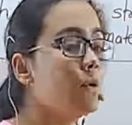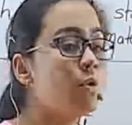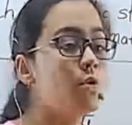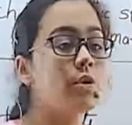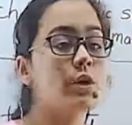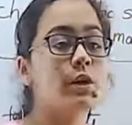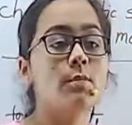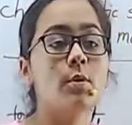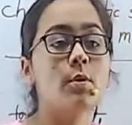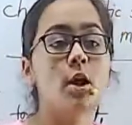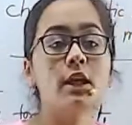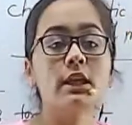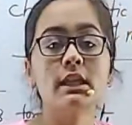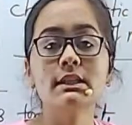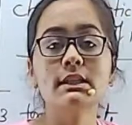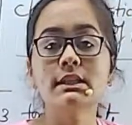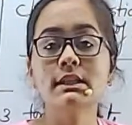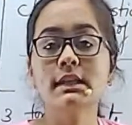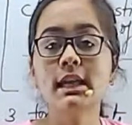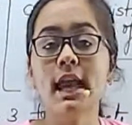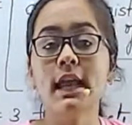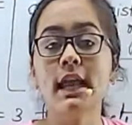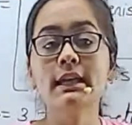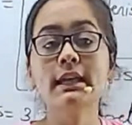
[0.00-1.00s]
की बहुत
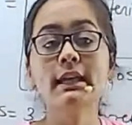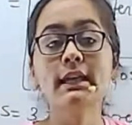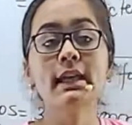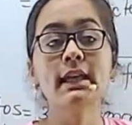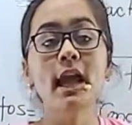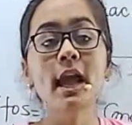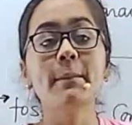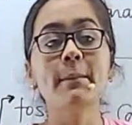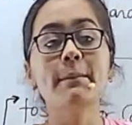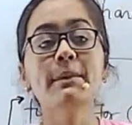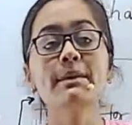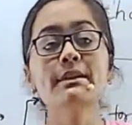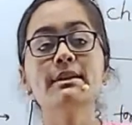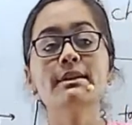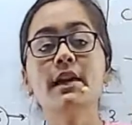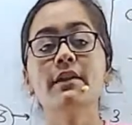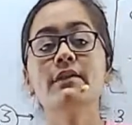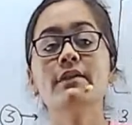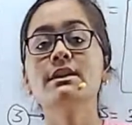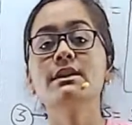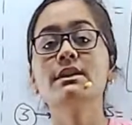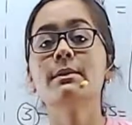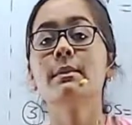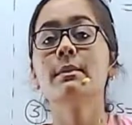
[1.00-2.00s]
अच्छी आई कि यहाँ पे
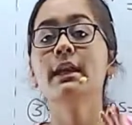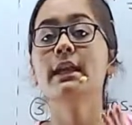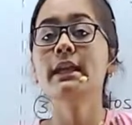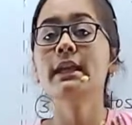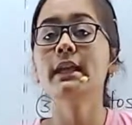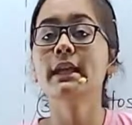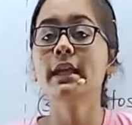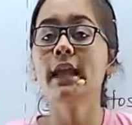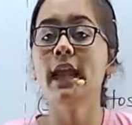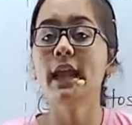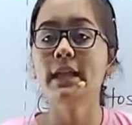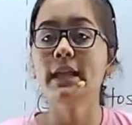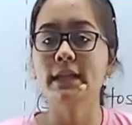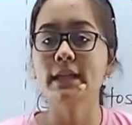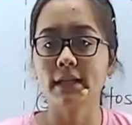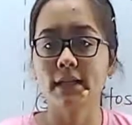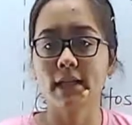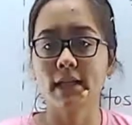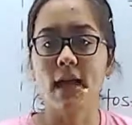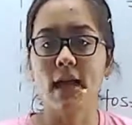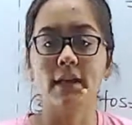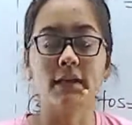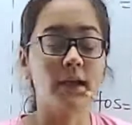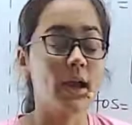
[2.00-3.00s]
सर्विसिबिलिटी
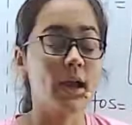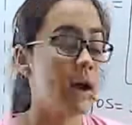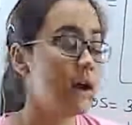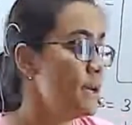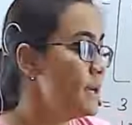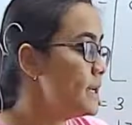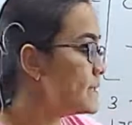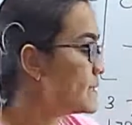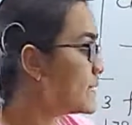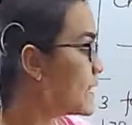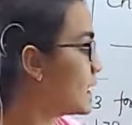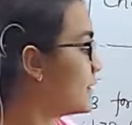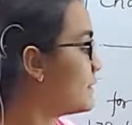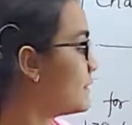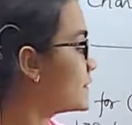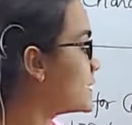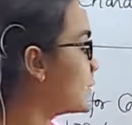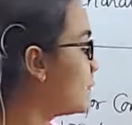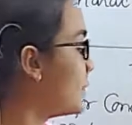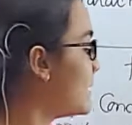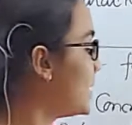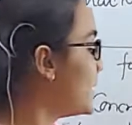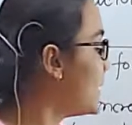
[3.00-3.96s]
क्राइटेरिया आ गया सर्विसिबिलिटी